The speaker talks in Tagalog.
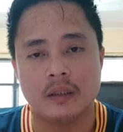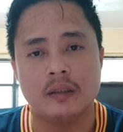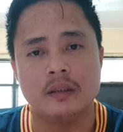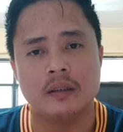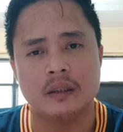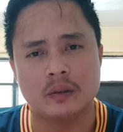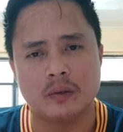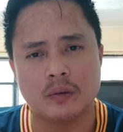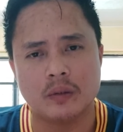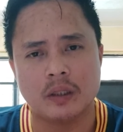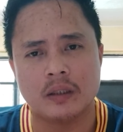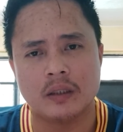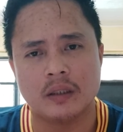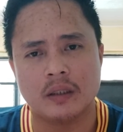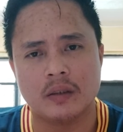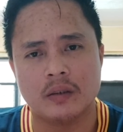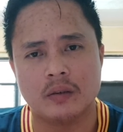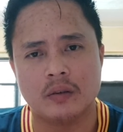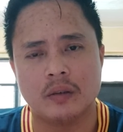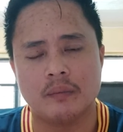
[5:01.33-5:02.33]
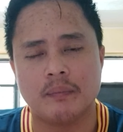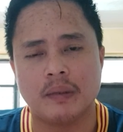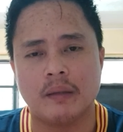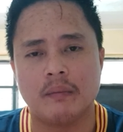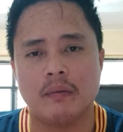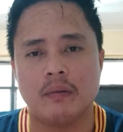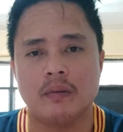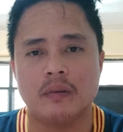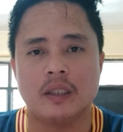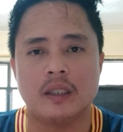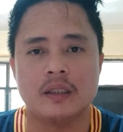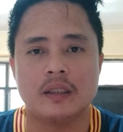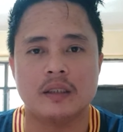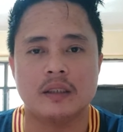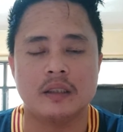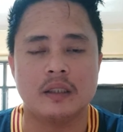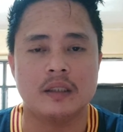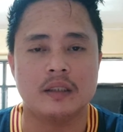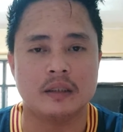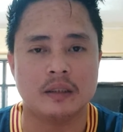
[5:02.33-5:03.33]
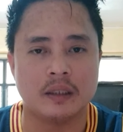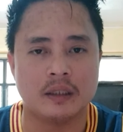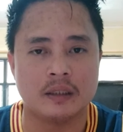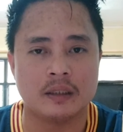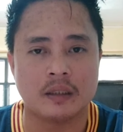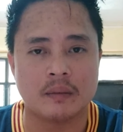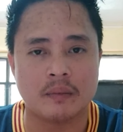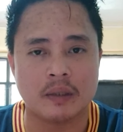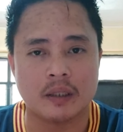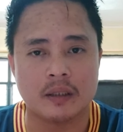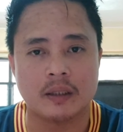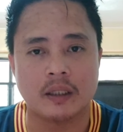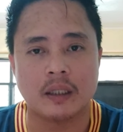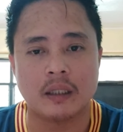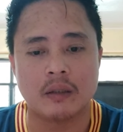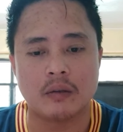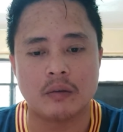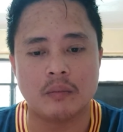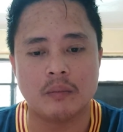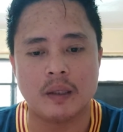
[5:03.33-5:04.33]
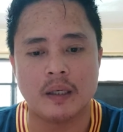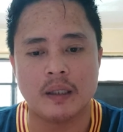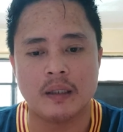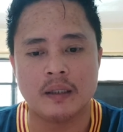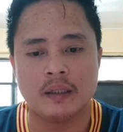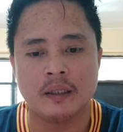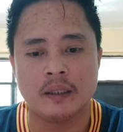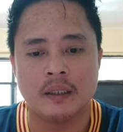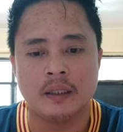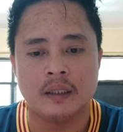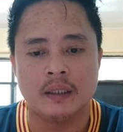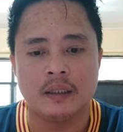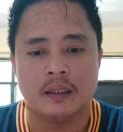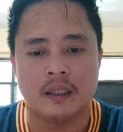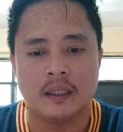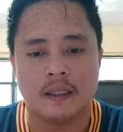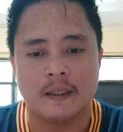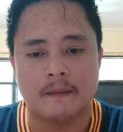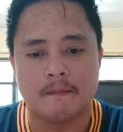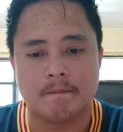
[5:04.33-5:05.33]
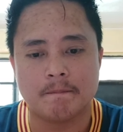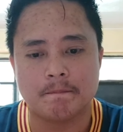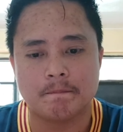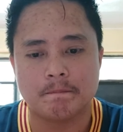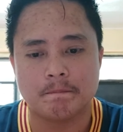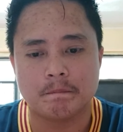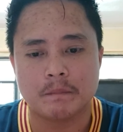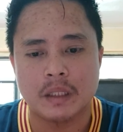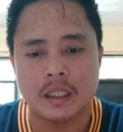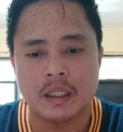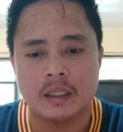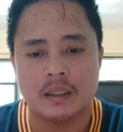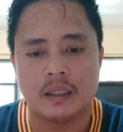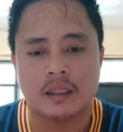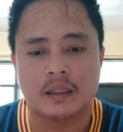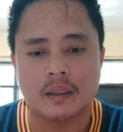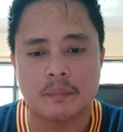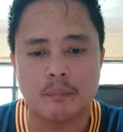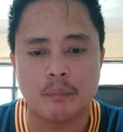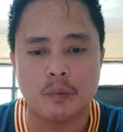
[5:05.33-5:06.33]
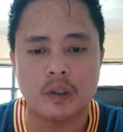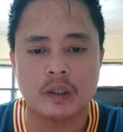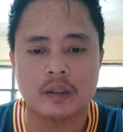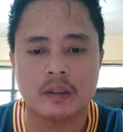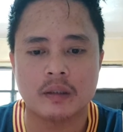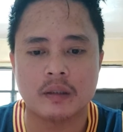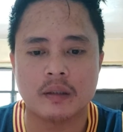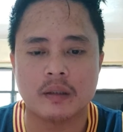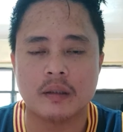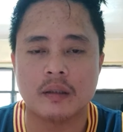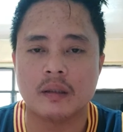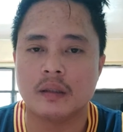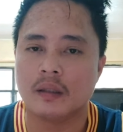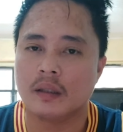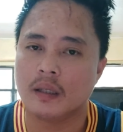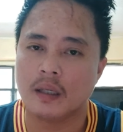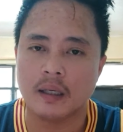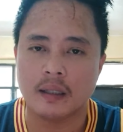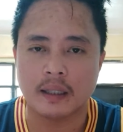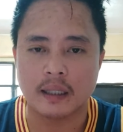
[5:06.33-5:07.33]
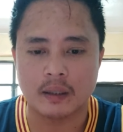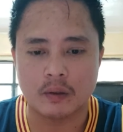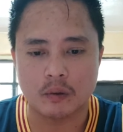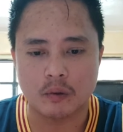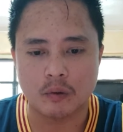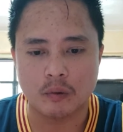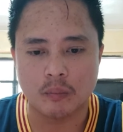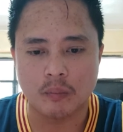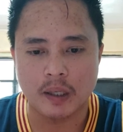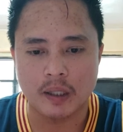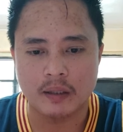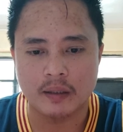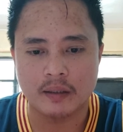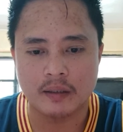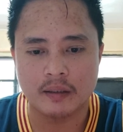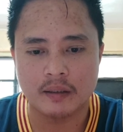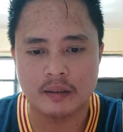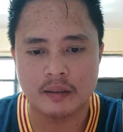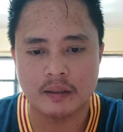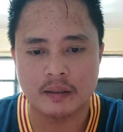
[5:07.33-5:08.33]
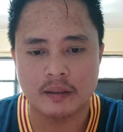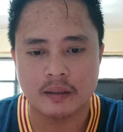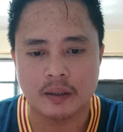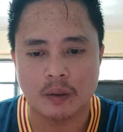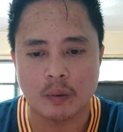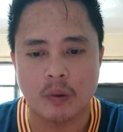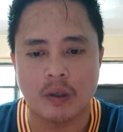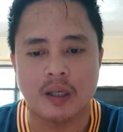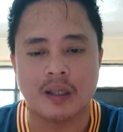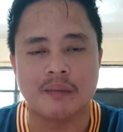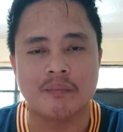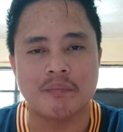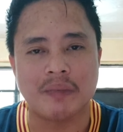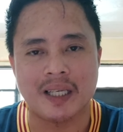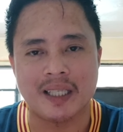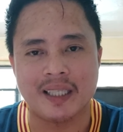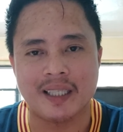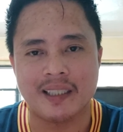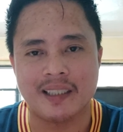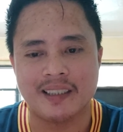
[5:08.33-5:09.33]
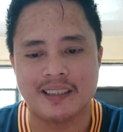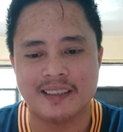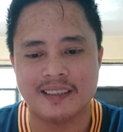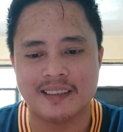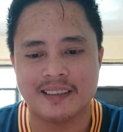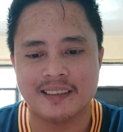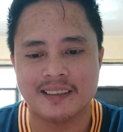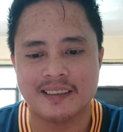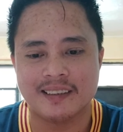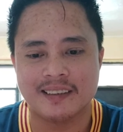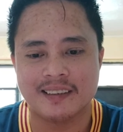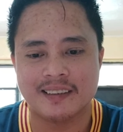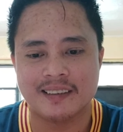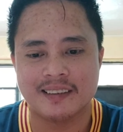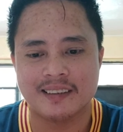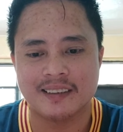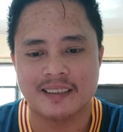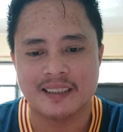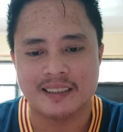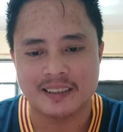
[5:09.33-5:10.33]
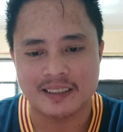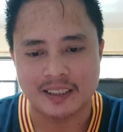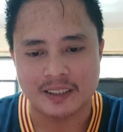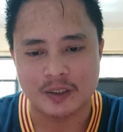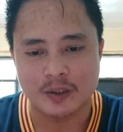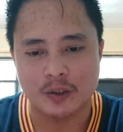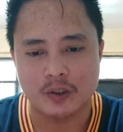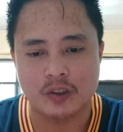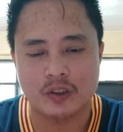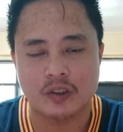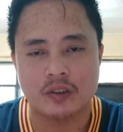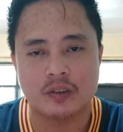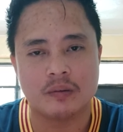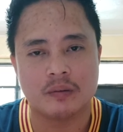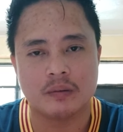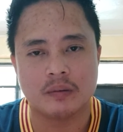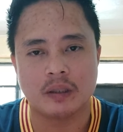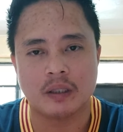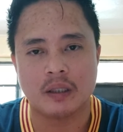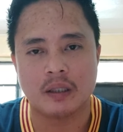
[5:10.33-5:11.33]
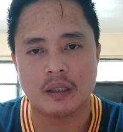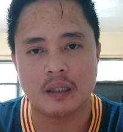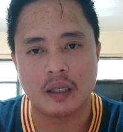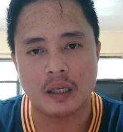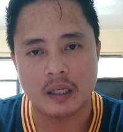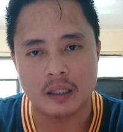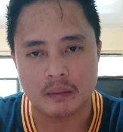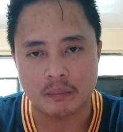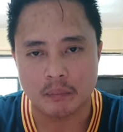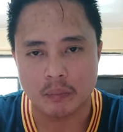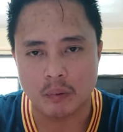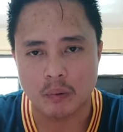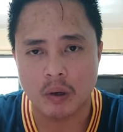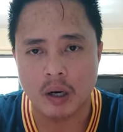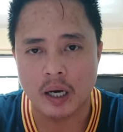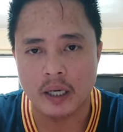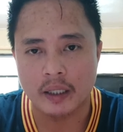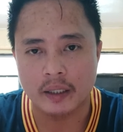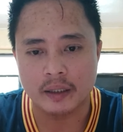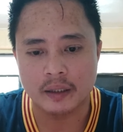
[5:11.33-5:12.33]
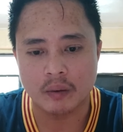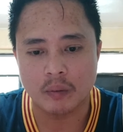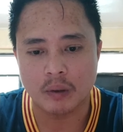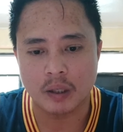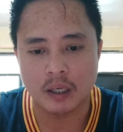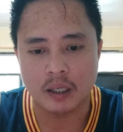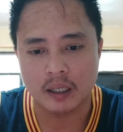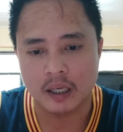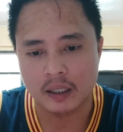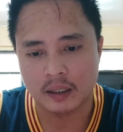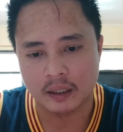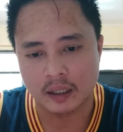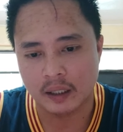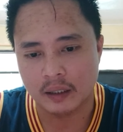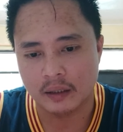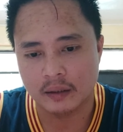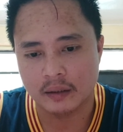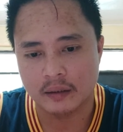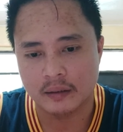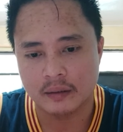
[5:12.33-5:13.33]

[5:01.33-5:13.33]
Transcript: sinulat din to ni Pablo guys sinabi niya sa mga taga Roma na datapwat ang kalooban na walang bayad sa Diyos ay buhay na walang hanggan